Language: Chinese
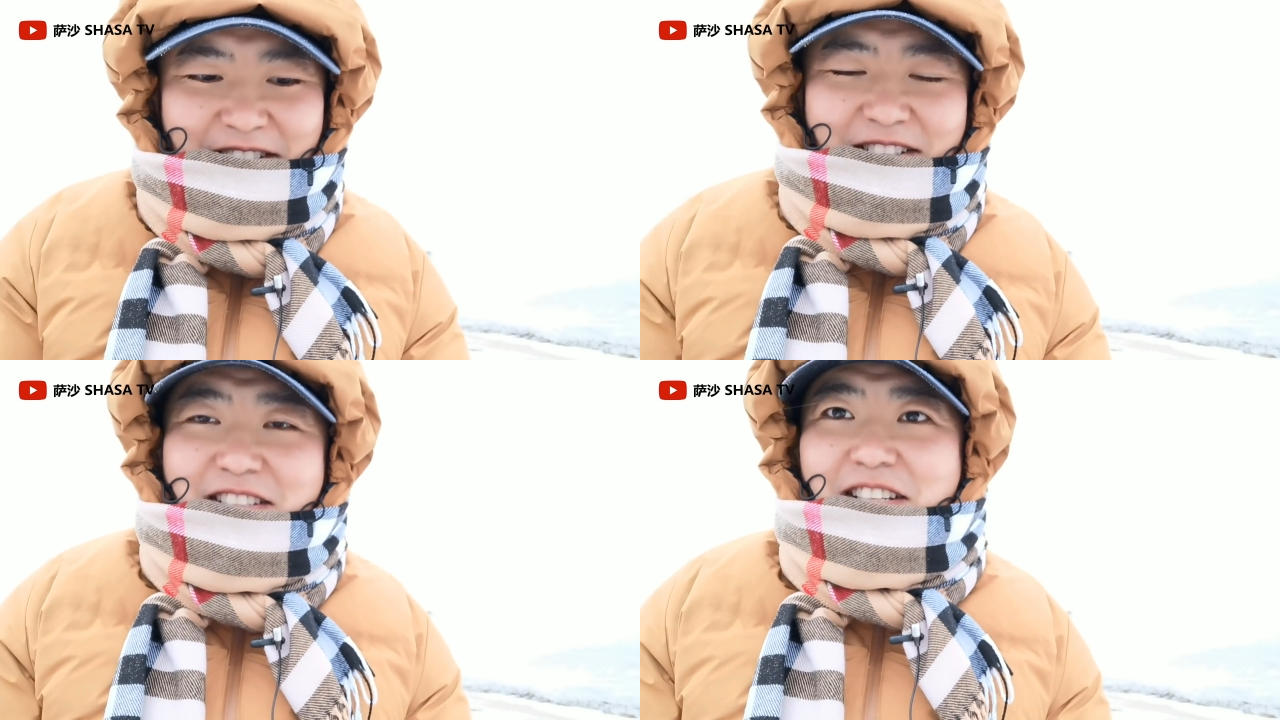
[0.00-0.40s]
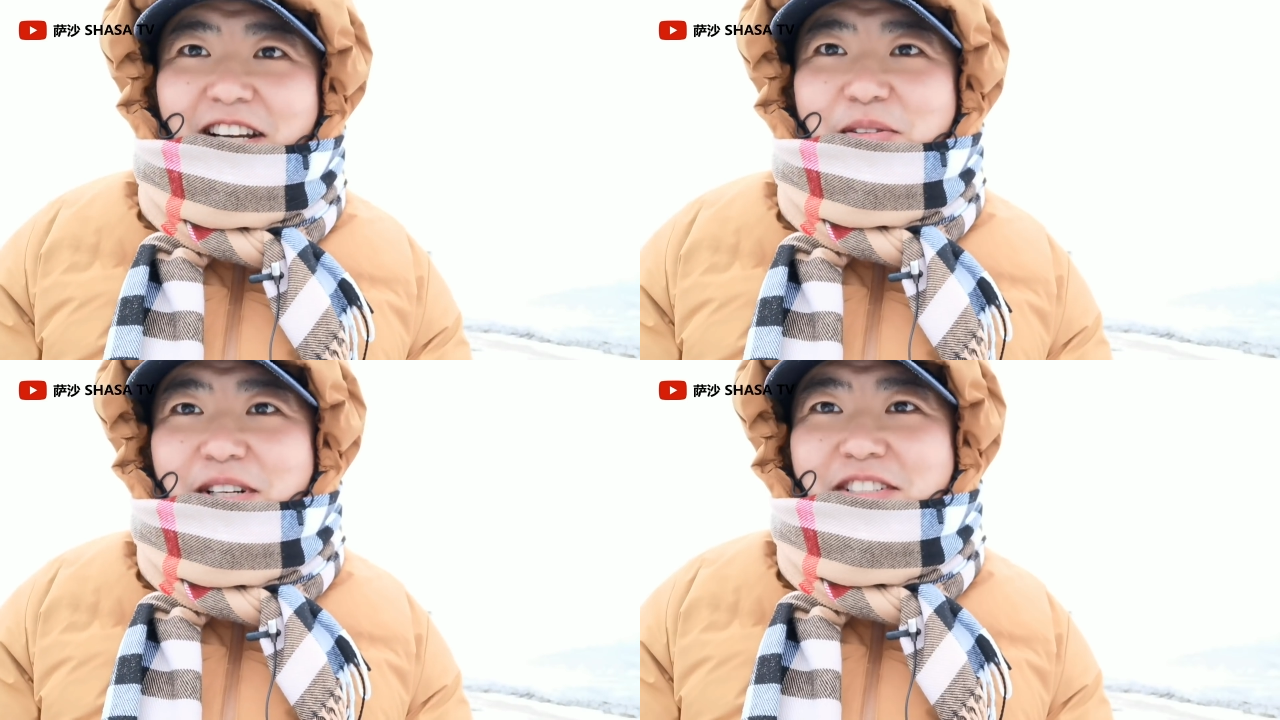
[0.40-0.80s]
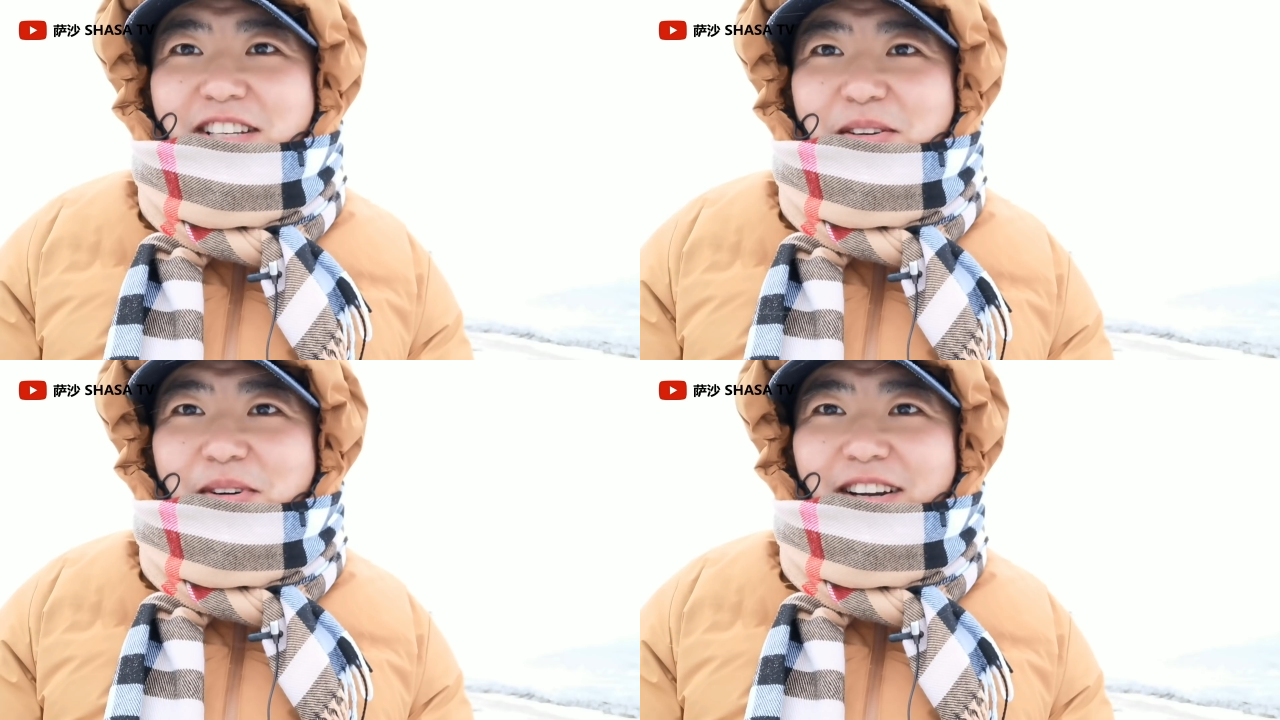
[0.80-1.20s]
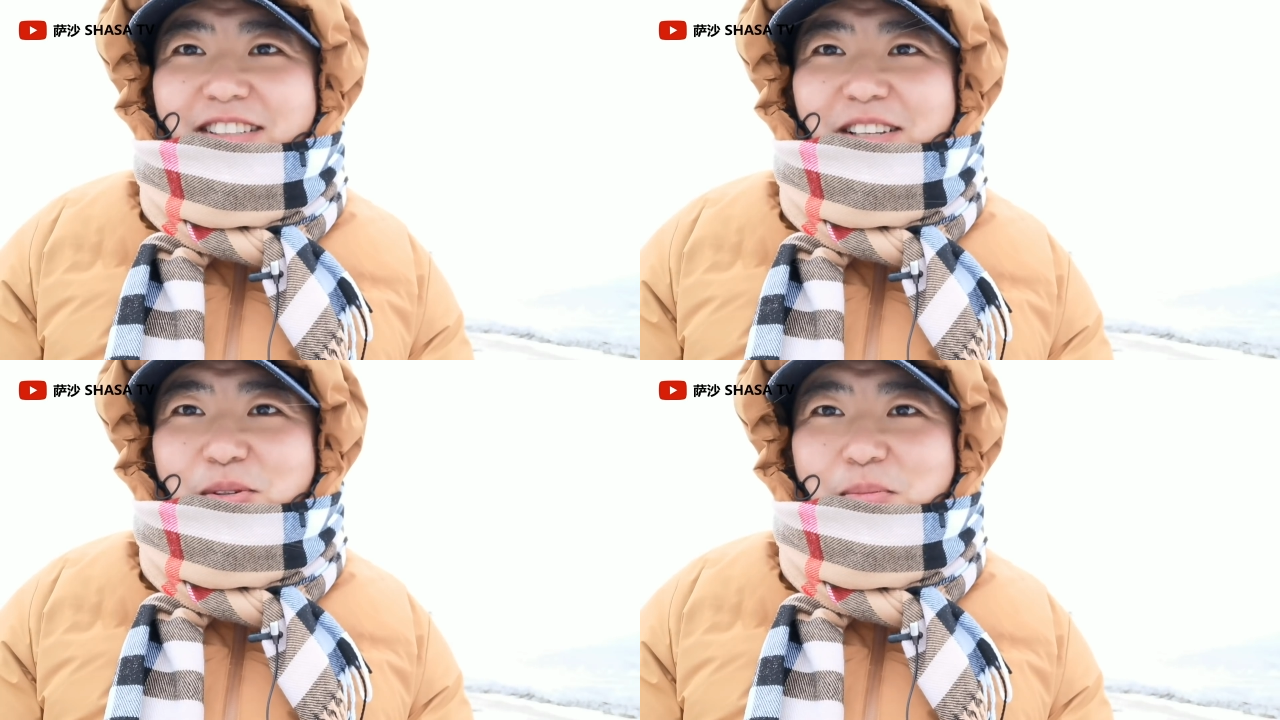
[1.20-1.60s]
前一段时间我还
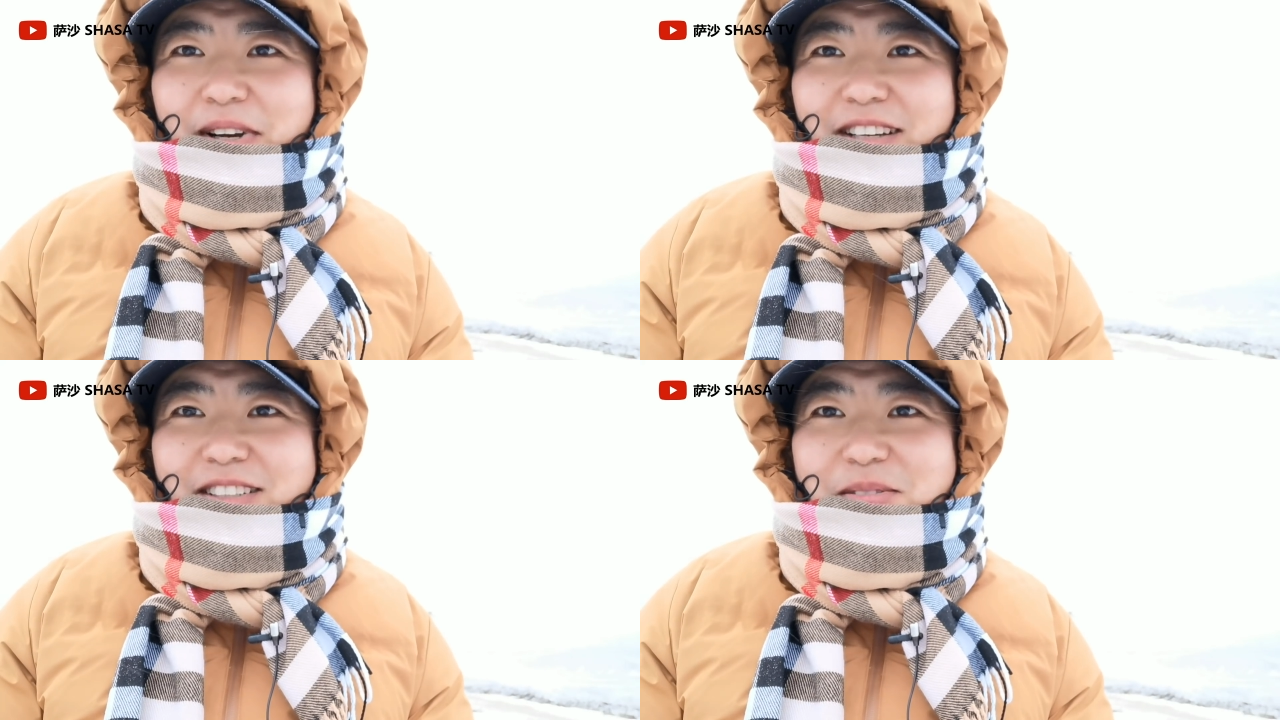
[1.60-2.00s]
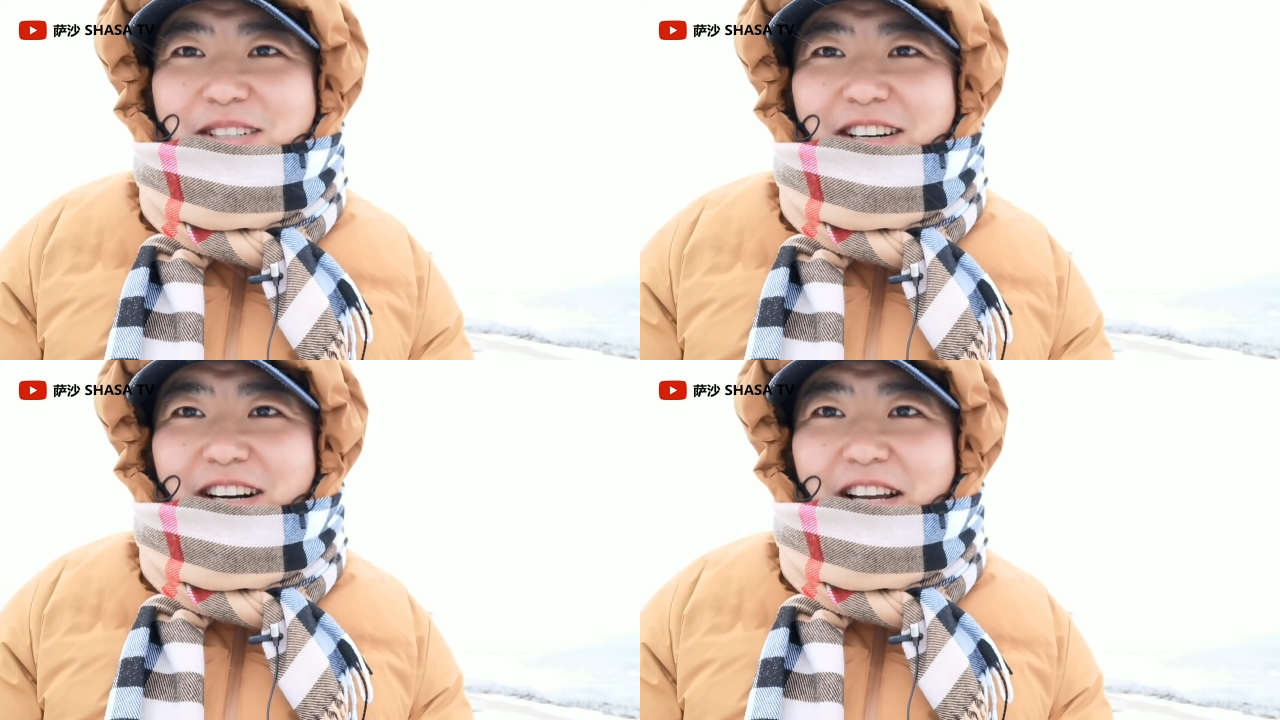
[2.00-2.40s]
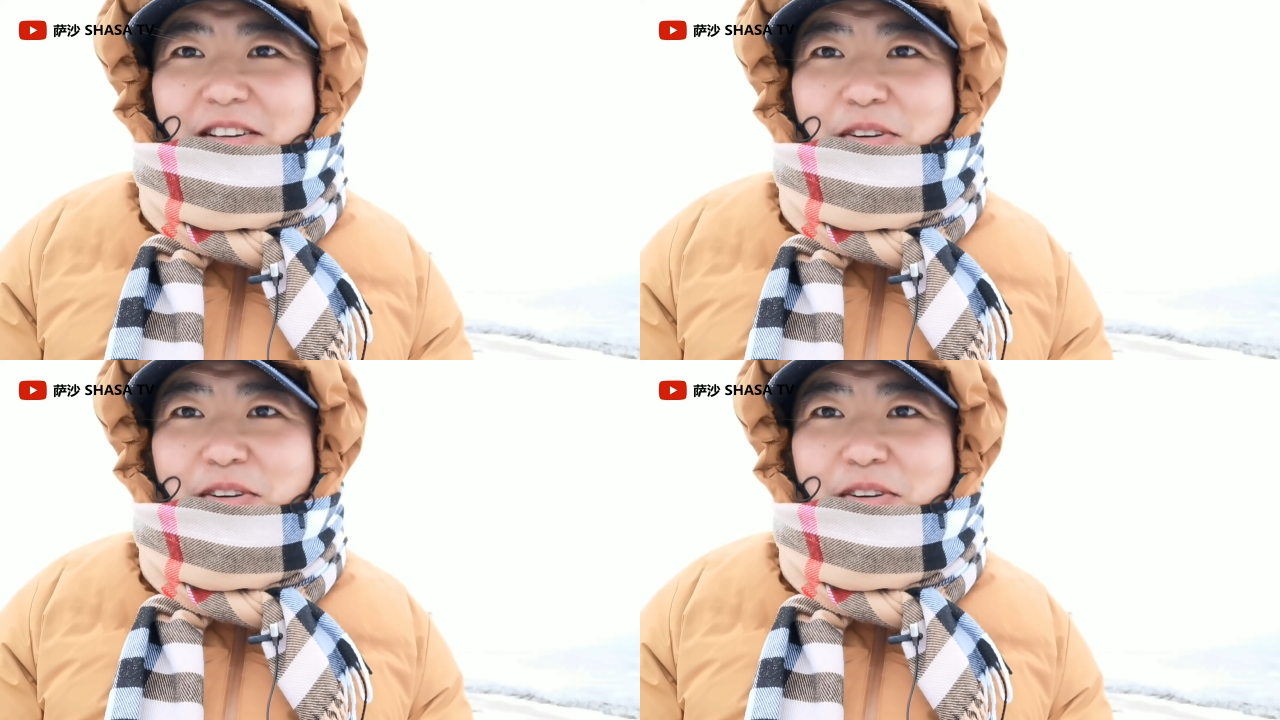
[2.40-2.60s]
在东北，是不是还给